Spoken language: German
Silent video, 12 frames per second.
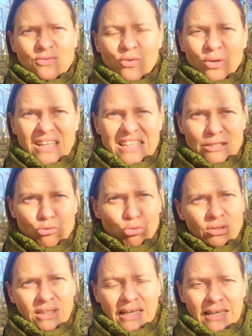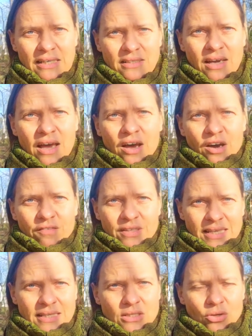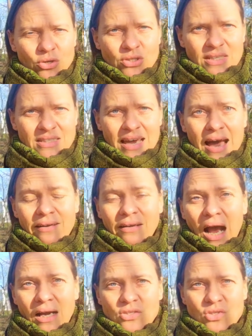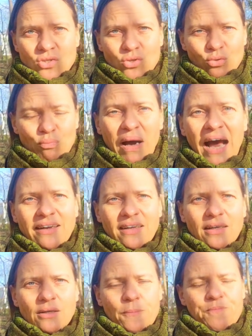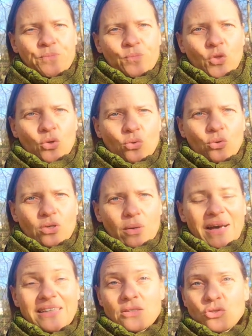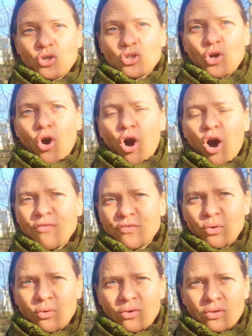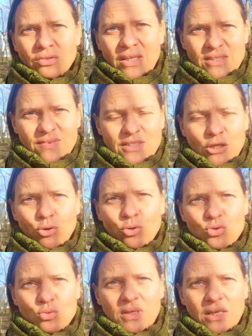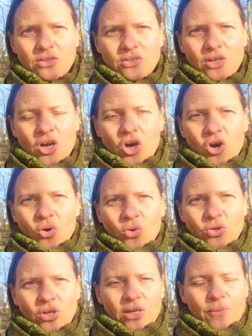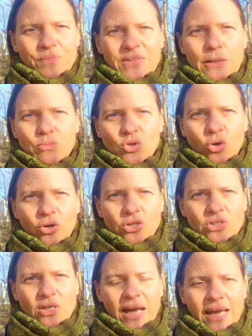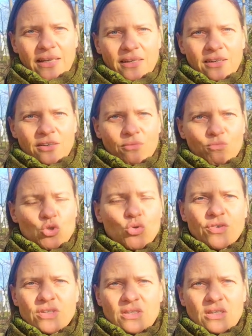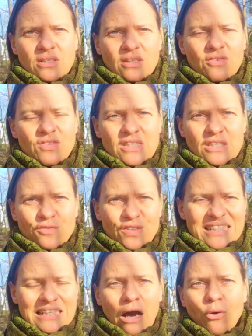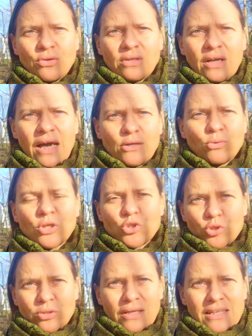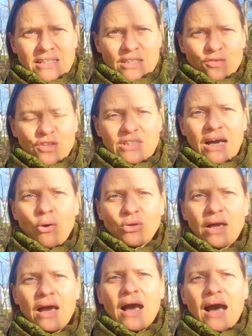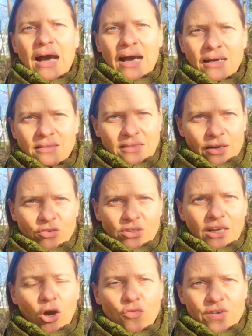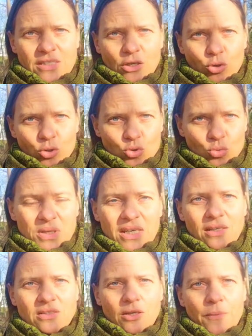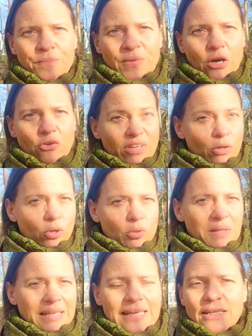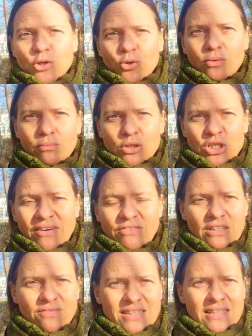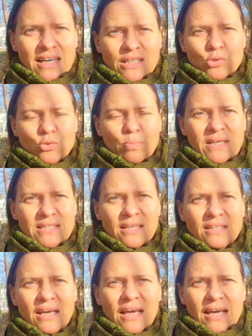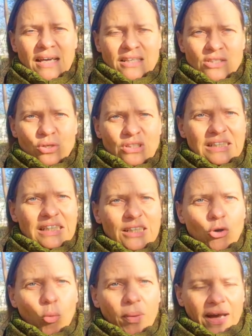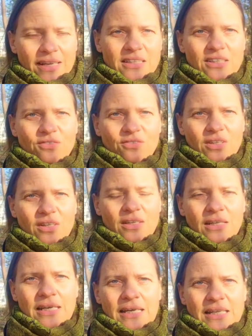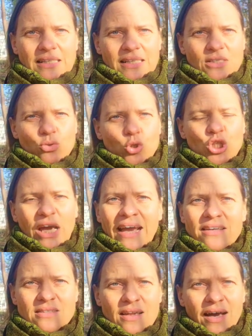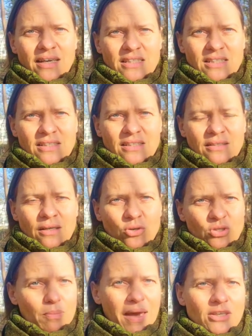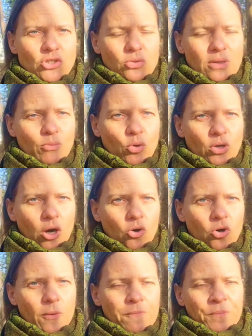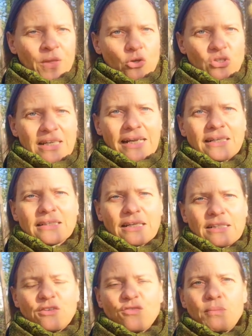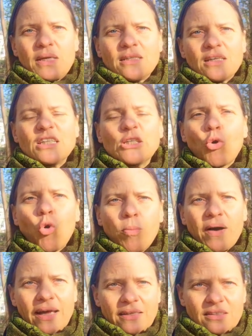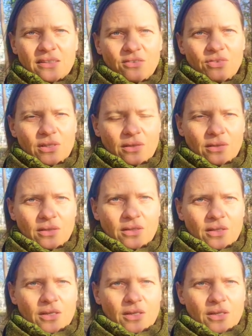das wirklich zuträglich? Versetzt euch das eher in Angst und Panik? Oder macht es euch Hoffnung, das, was ihr konsumiert? Oder gibt euch eine Zuversicht, ein gewisses Vertrauen, ein unerschütterliches Vertrauen. Achtet einfach darauf, was ihr konsumiert. Auch wenn ihr euch mit den Hintergründen beschäftigt, was gerade so passiert, das sollte nie die Oberhand gewinnen, dass so Schreckensnachrichten aus dem Mainstream oder auch aus den alternativen Medien die Oberhand gewinnen.